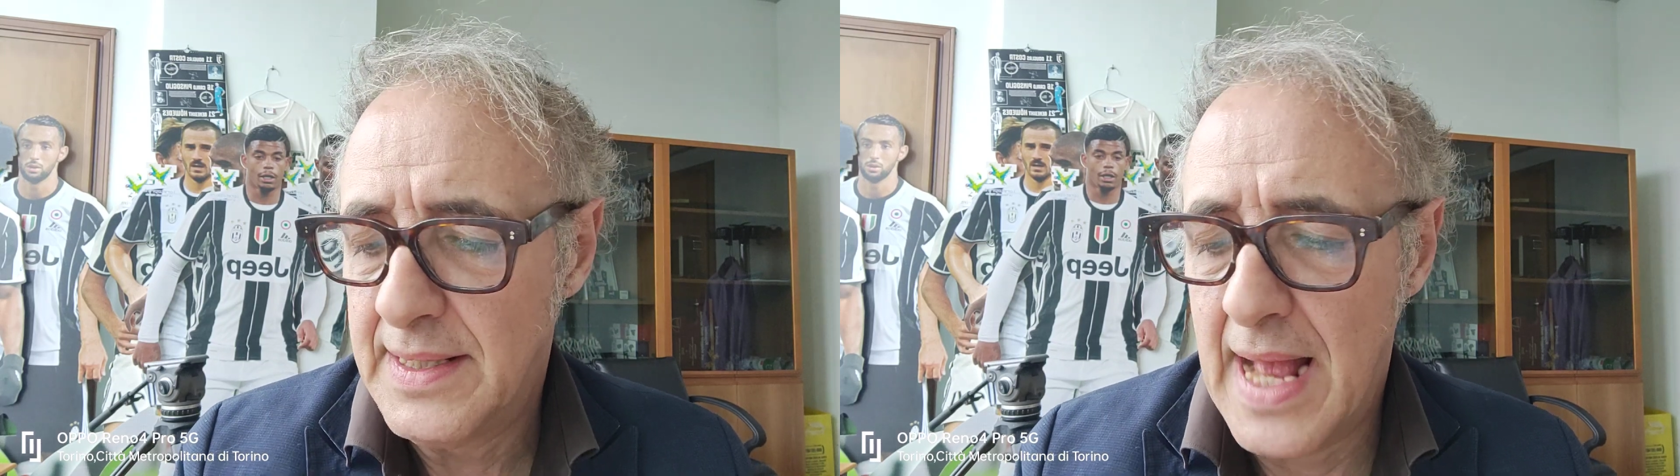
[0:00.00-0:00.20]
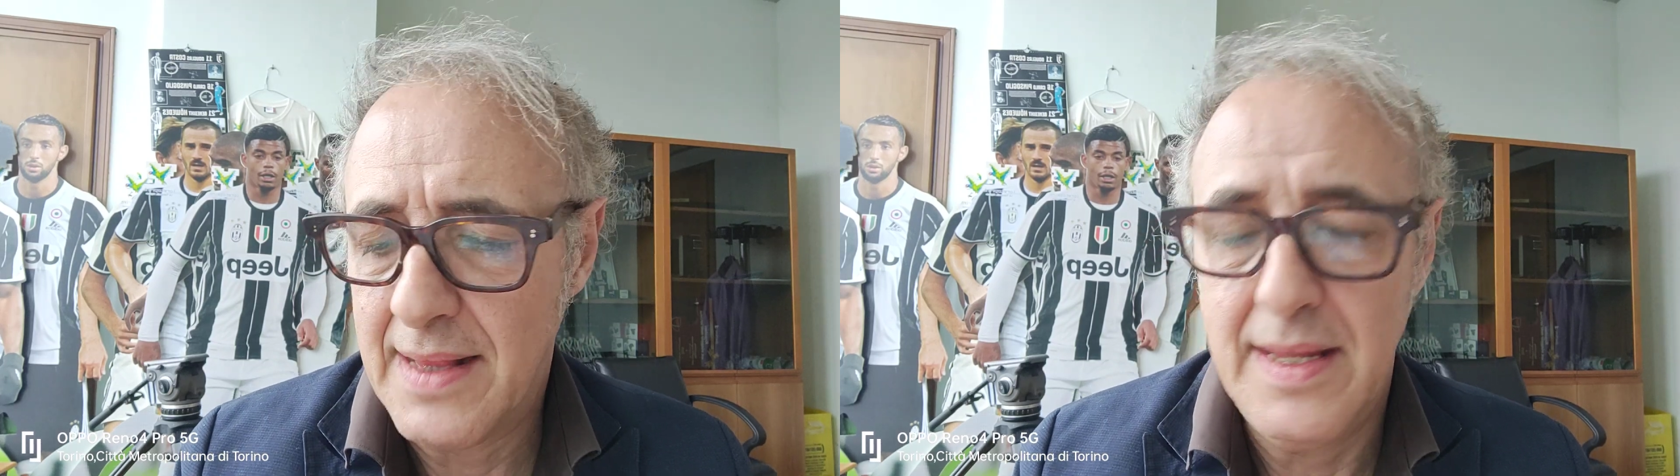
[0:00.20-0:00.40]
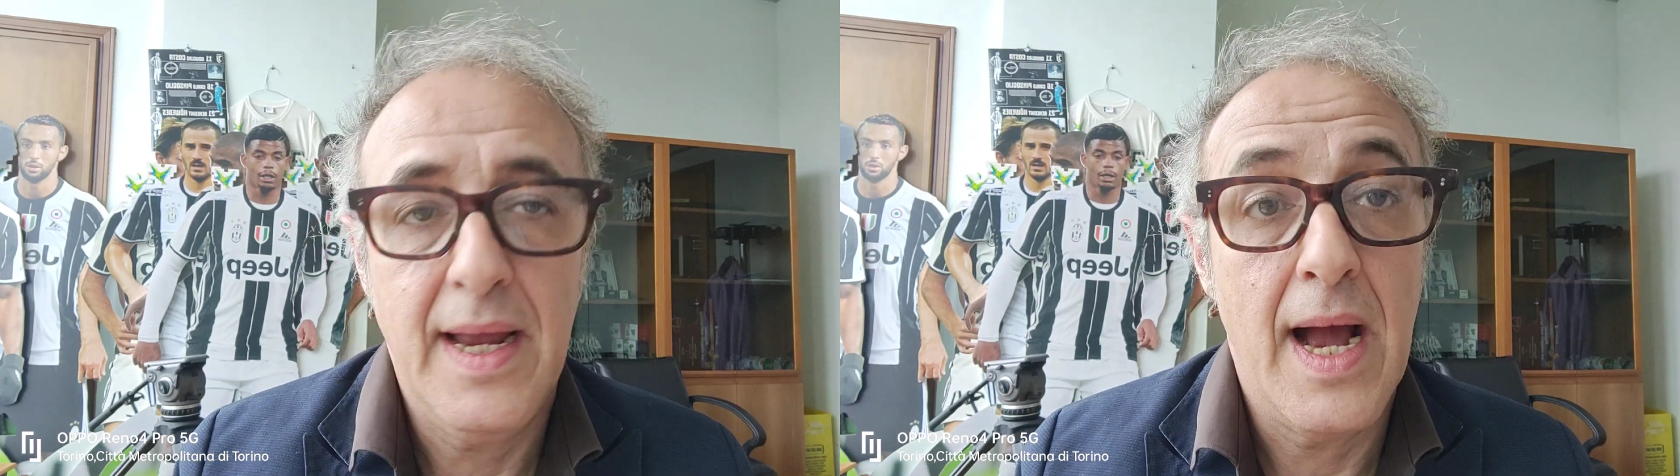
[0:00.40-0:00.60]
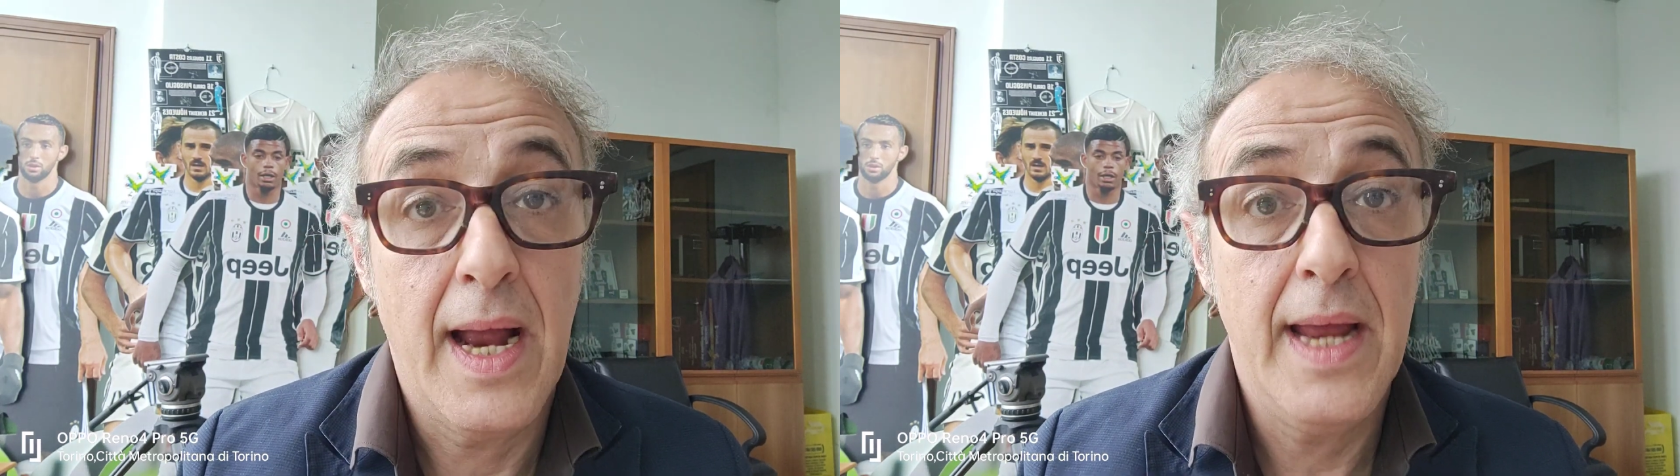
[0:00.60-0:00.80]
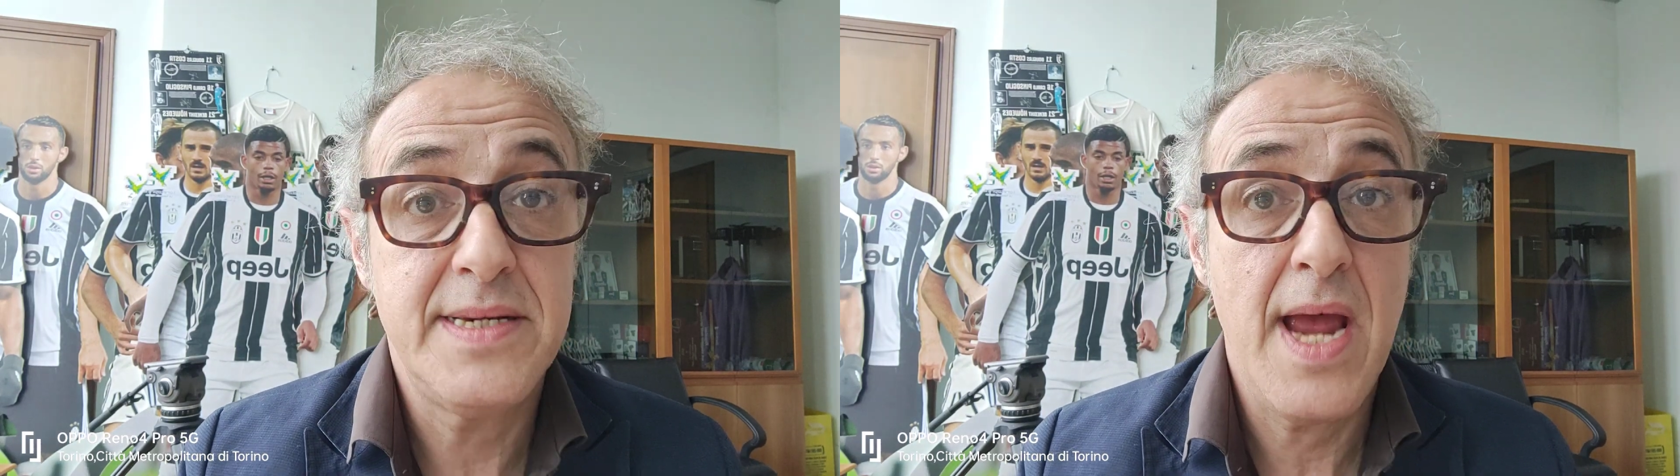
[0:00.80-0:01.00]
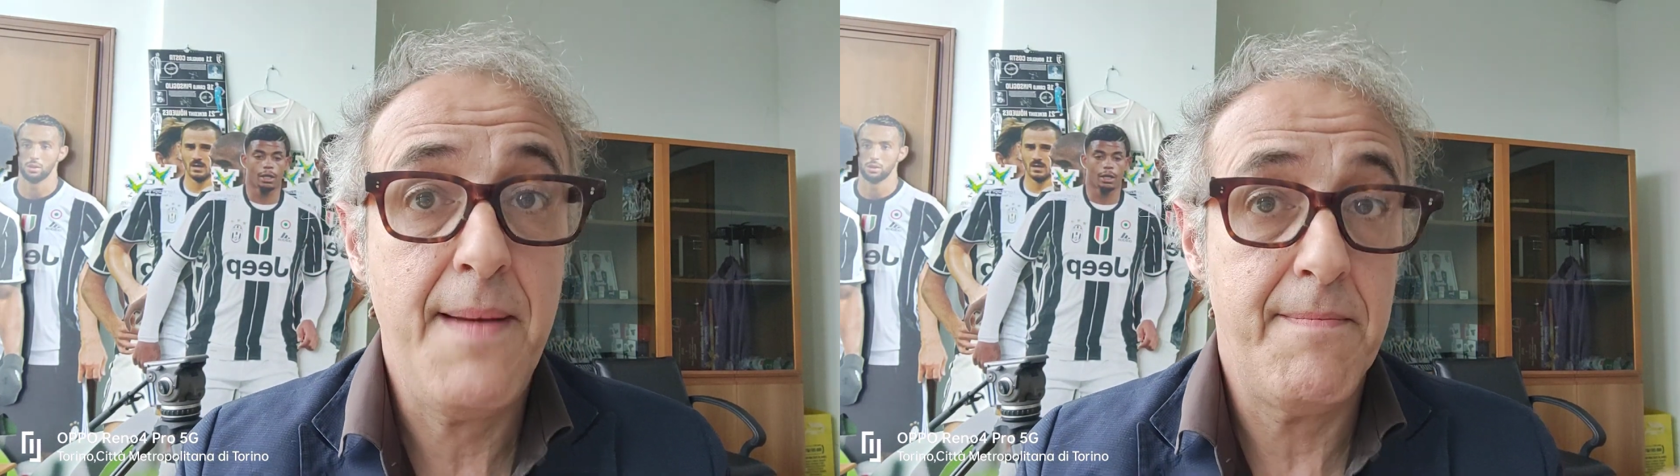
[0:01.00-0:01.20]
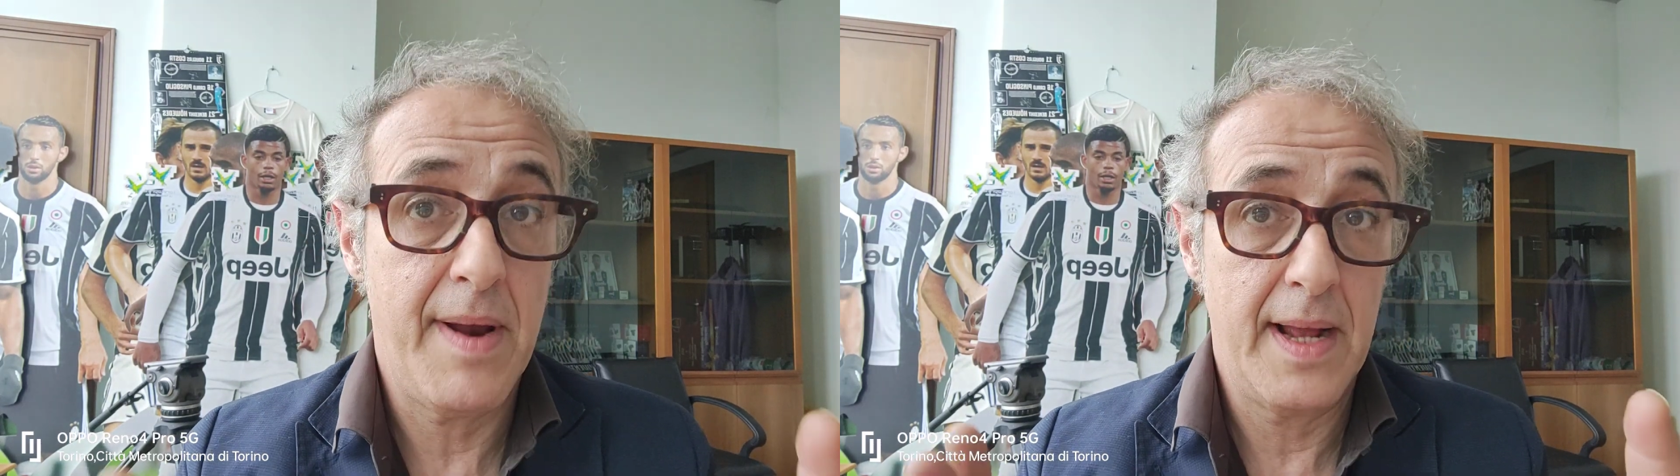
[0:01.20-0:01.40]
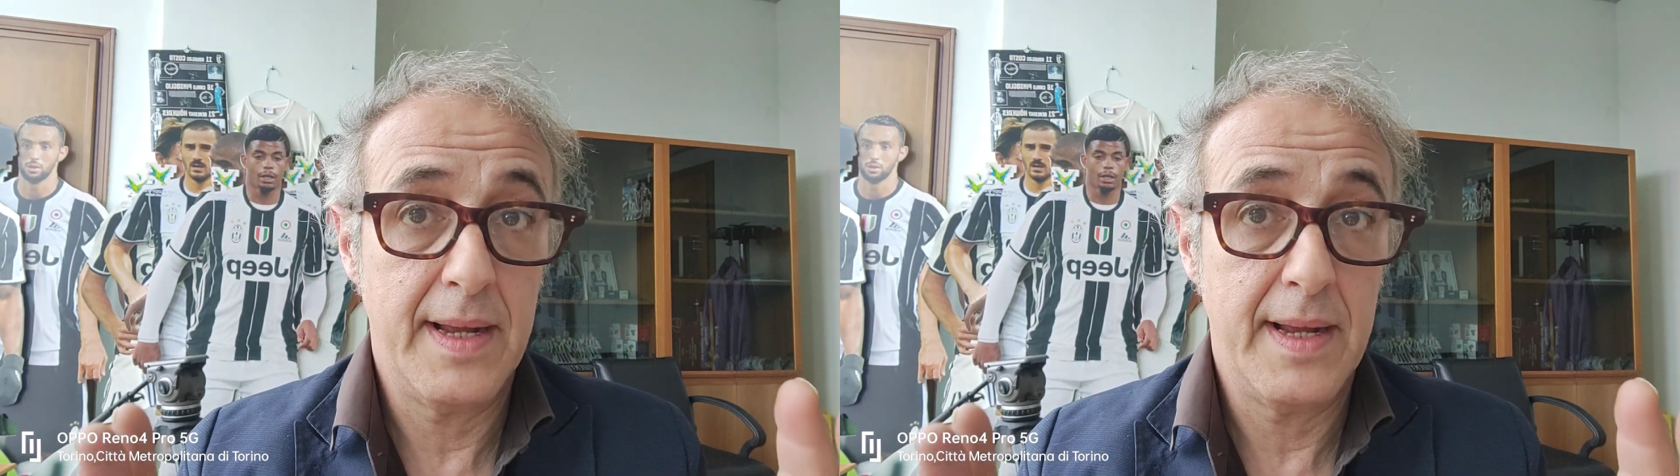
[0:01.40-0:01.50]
tattica che sembra